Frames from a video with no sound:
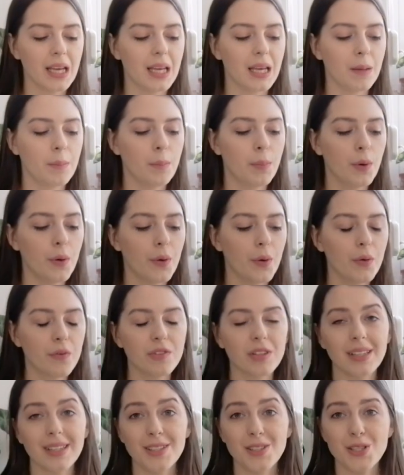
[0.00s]
e, bo
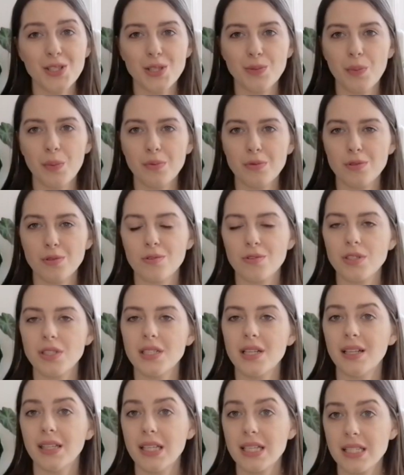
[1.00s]
wtedy to jest po prostu
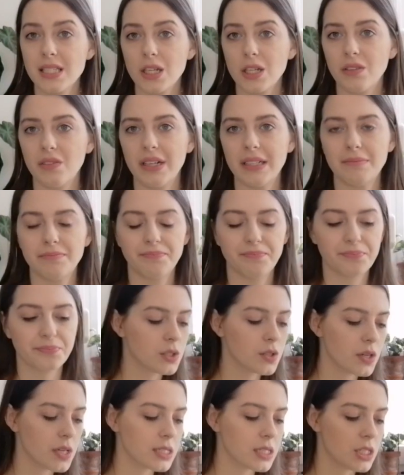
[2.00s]
roślina niezdrowa.
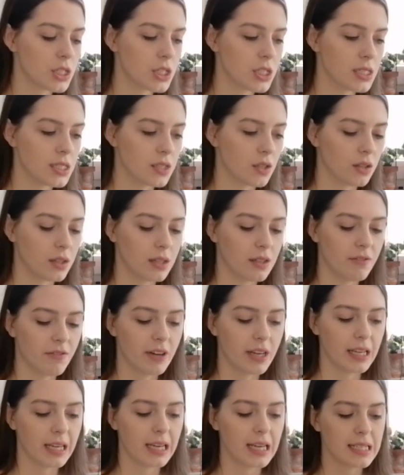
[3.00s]
Co jest też istotne w
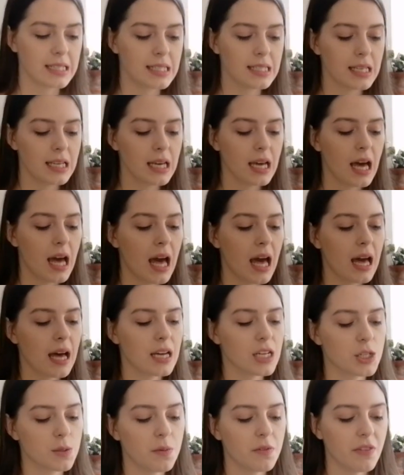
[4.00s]
wariegacji,
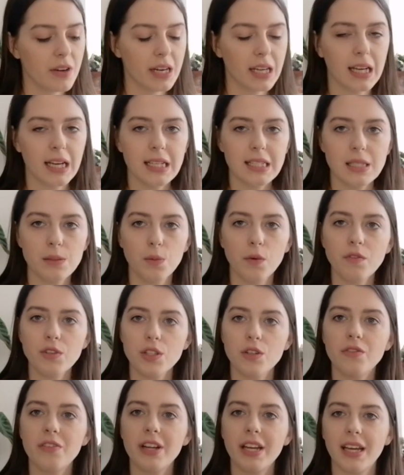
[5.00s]
żeby wariegacji,
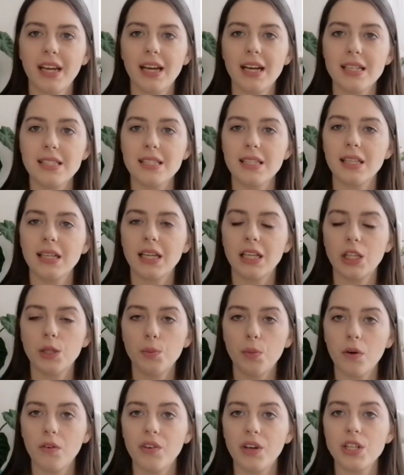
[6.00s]
mówić o wariegacji takiej
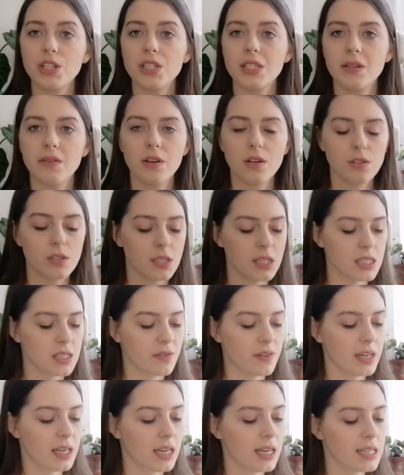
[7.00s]
typowej, że cała roślina jest
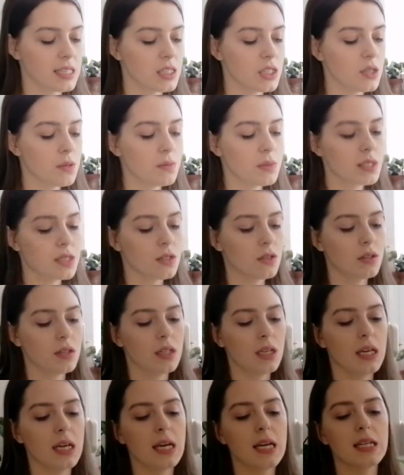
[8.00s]
wariegacją,
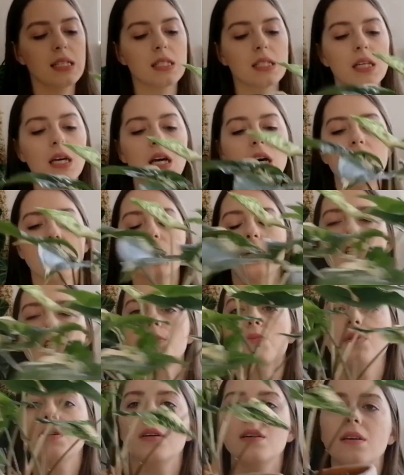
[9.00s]
istotne jest,
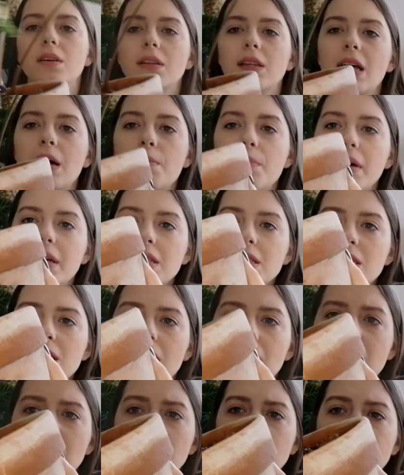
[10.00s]
żeby na
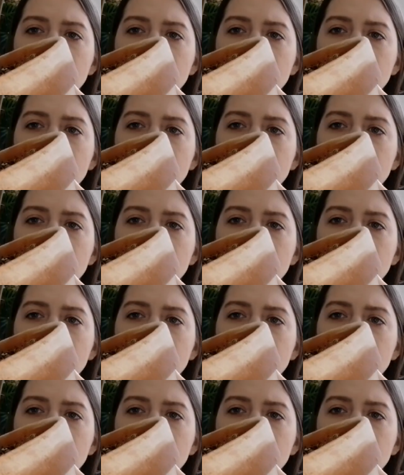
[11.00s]
pędzie